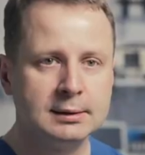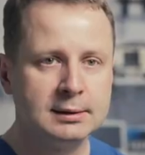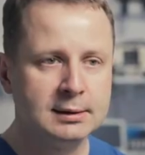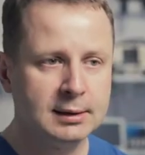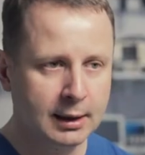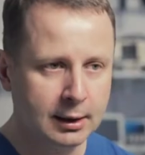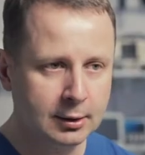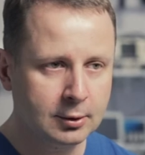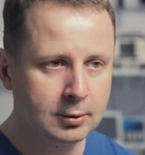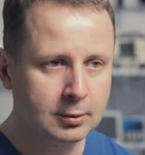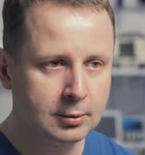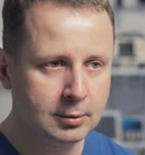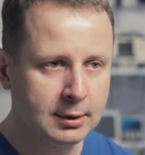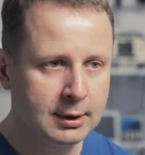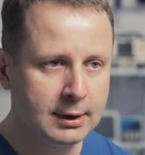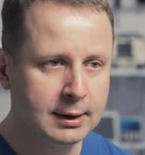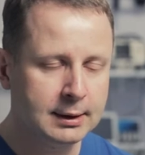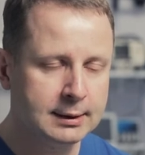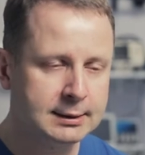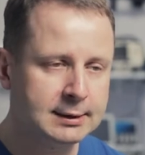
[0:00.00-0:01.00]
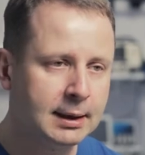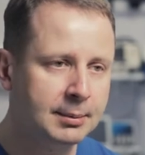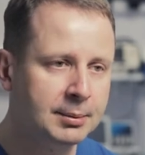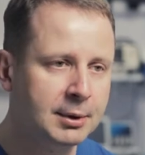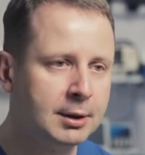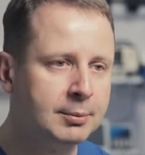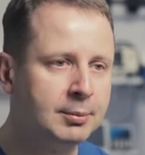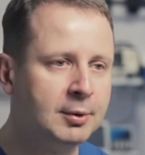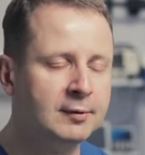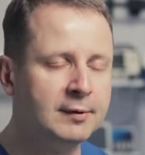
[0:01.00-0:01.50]
Z reguły
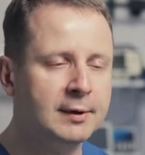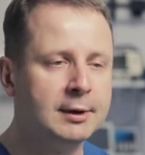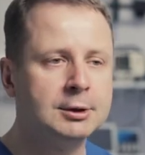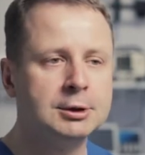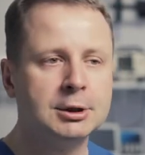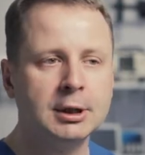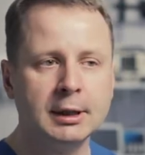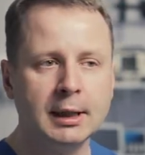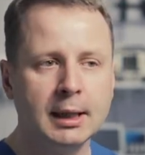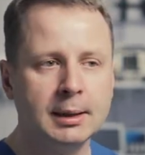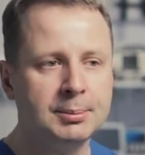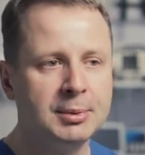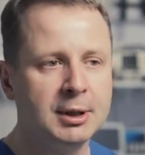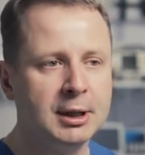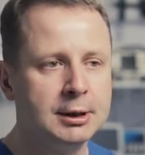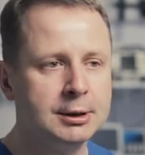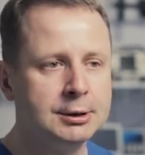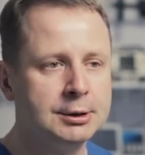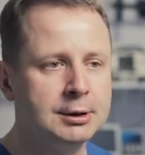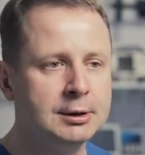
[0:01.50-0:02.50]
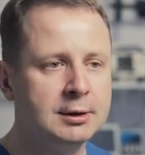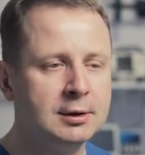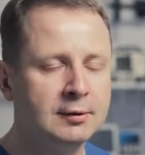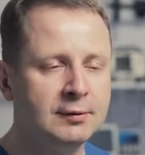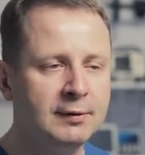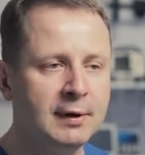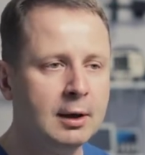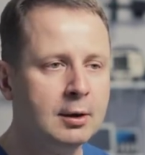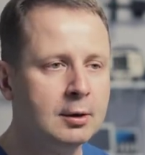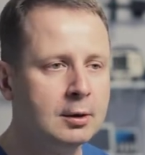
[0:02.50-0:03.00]
zabieg powiększenia piersi
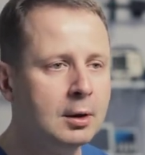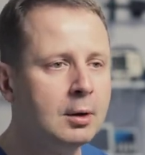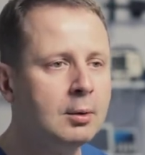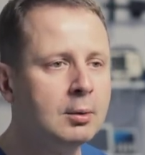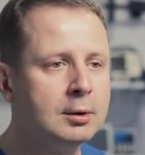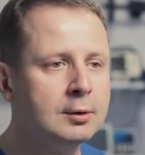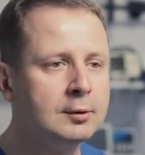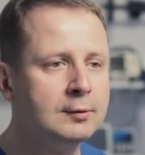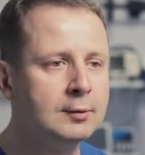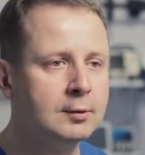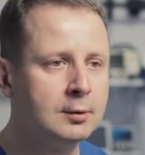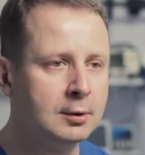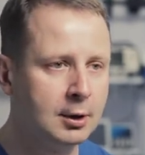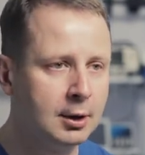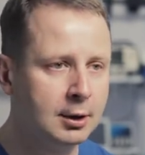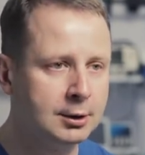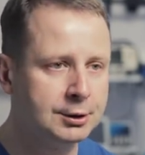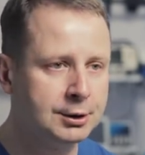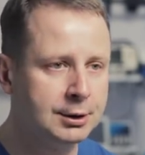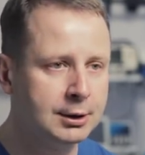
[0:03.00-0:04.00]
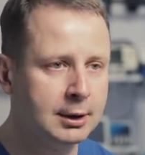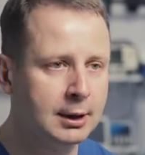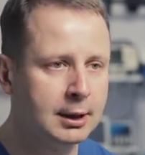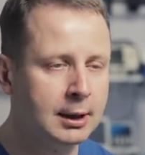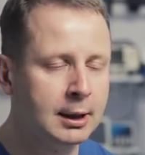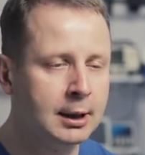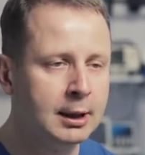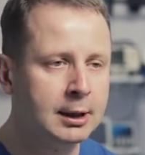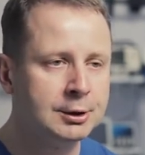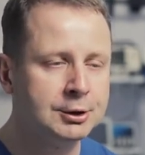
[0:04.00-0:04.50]
trwa około 2 godzin.
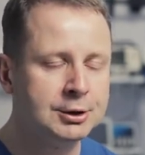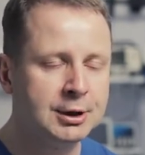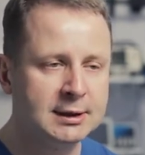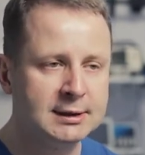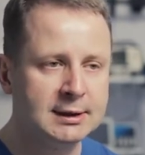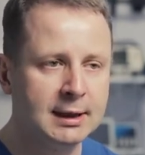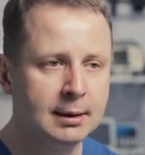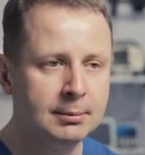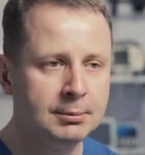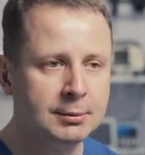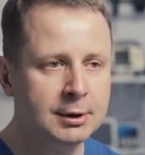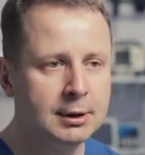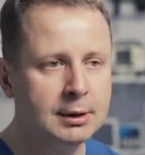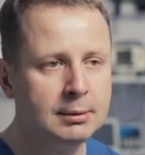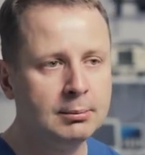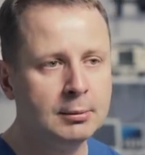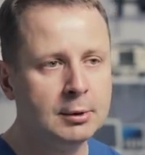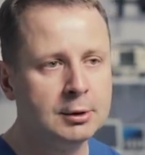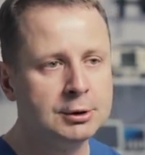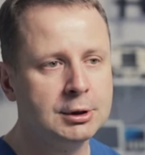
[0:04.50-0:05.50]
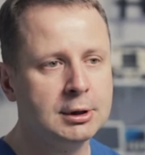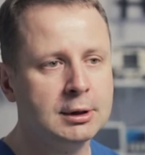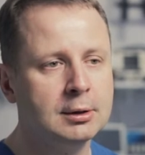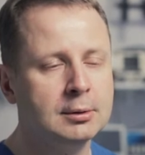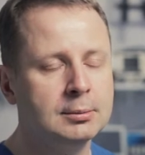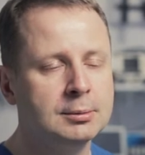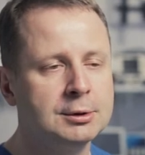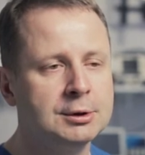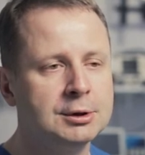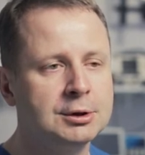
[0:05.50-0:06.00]
Czasami może
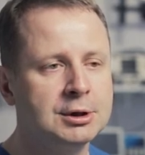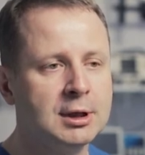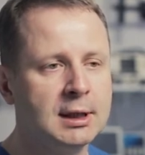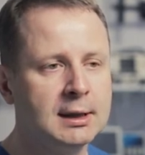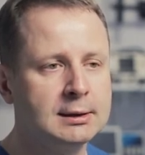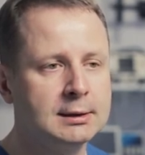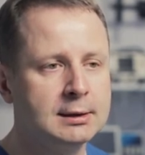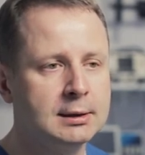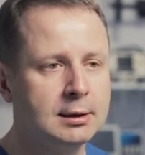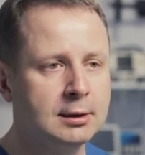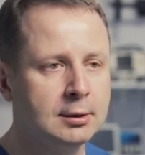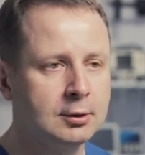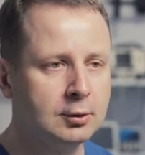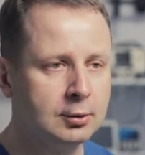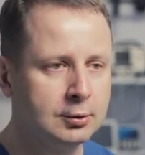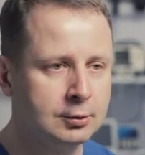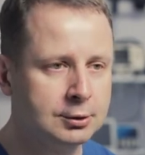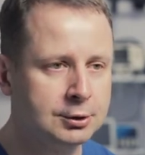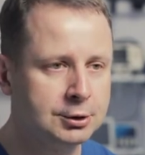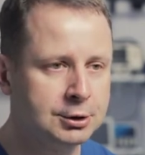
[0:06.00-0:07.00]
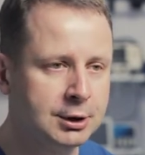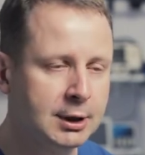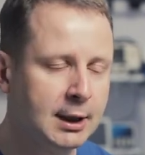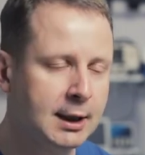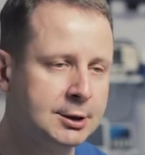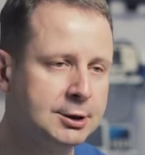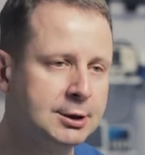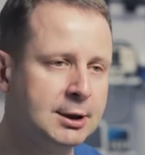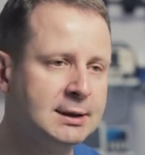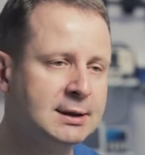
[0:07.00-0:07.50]
to być czas krótszy,
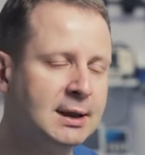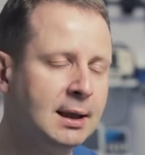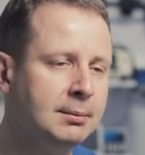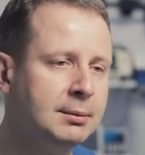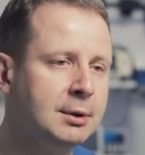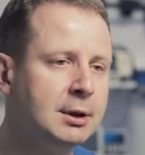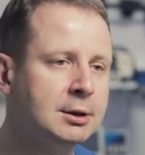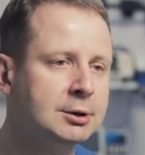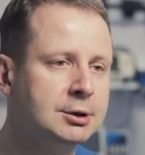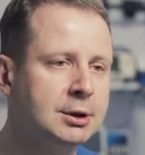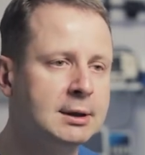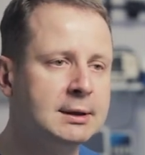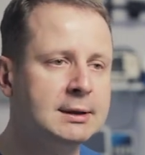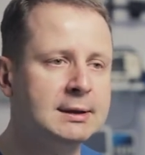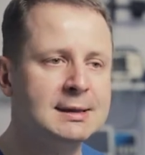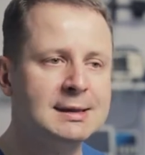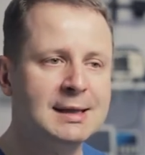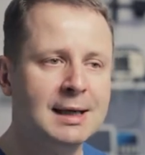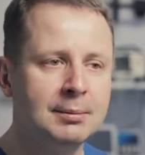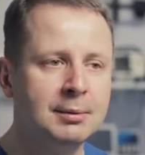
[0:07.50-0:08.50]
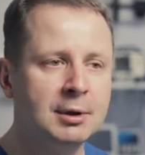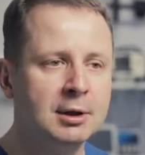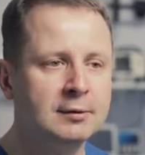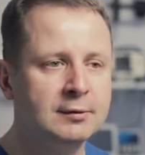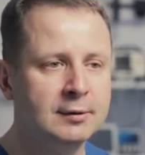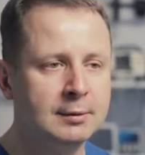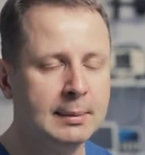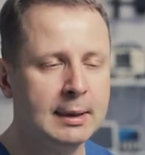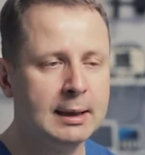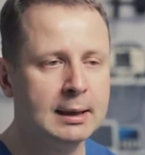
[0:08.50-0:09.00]
a czasami, jeżeli zabieg
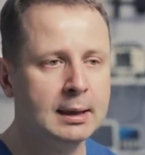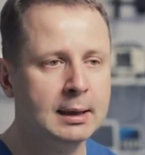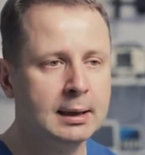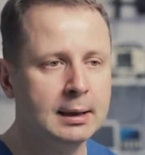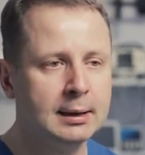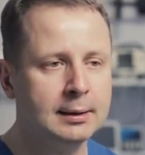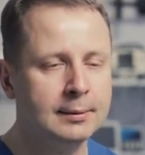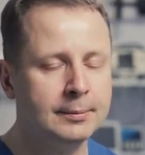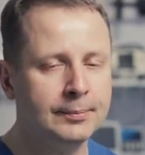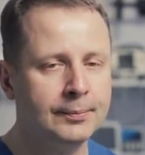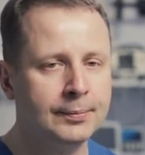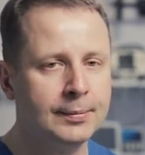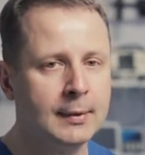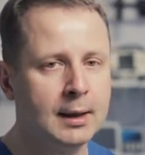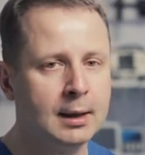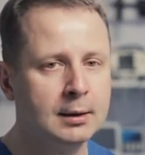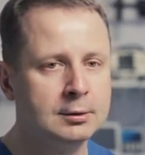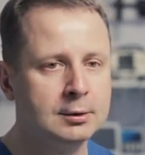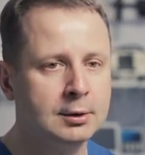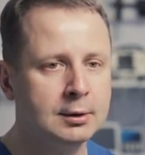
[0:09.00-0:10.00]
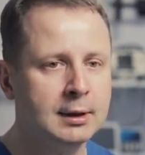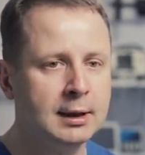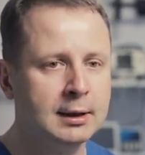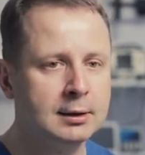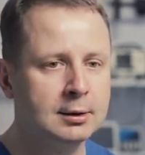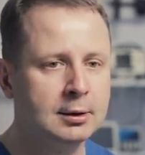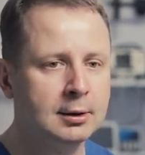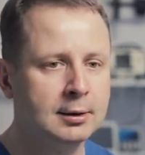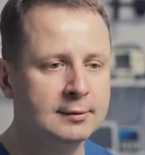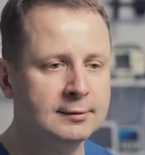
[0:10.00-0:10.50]
wymaga mm,
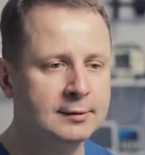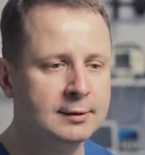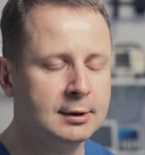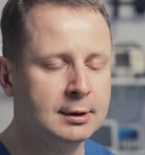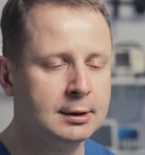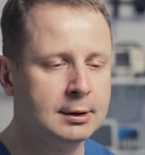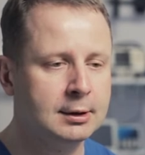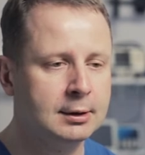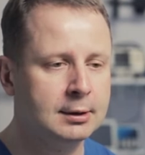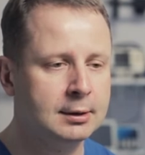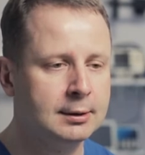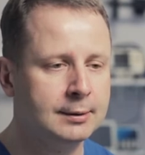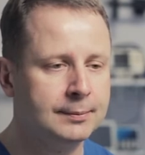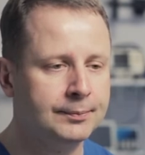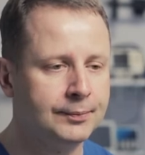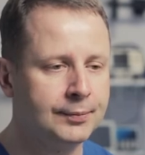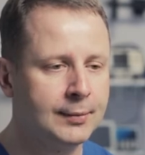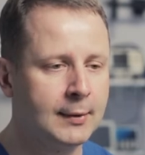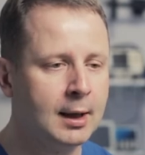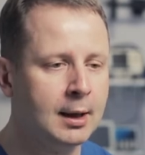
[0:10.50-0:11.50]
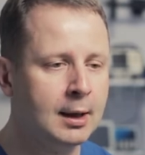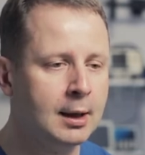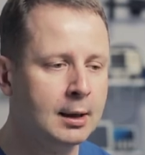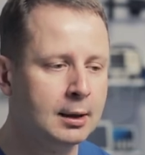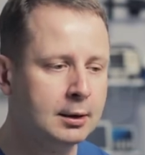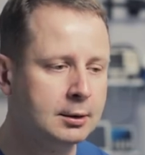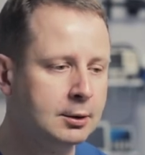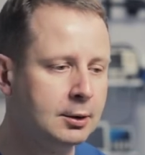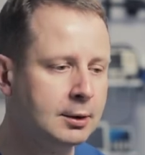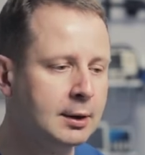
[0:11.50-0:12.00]
dodatkowych,
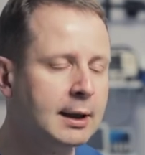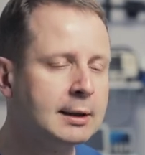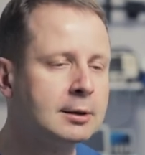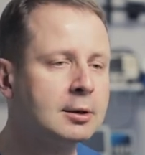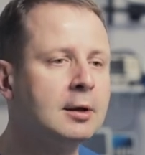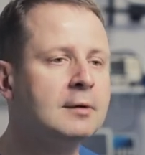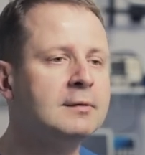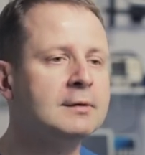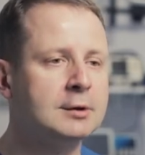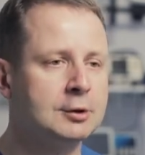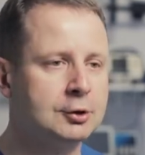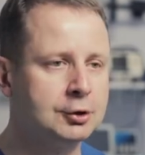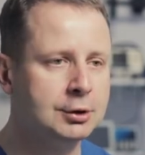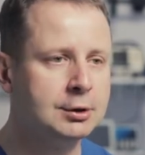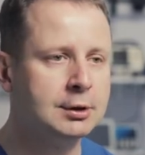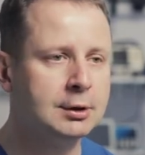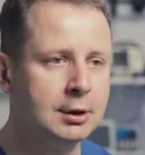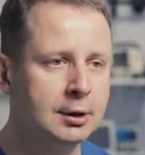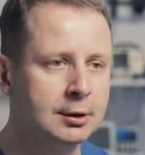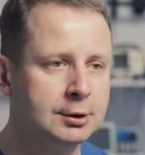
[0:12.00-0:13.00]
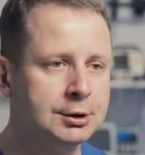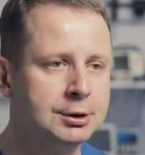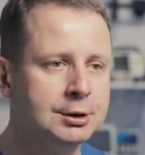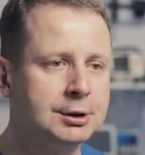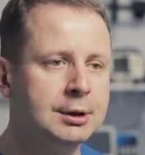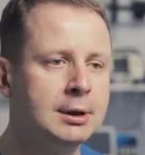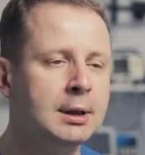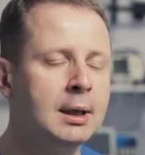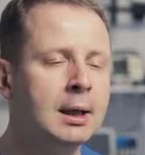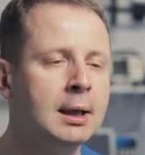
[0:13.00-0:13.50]
dodatkowych
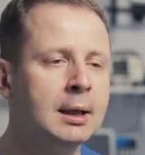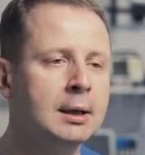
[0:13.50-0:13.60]
czynności,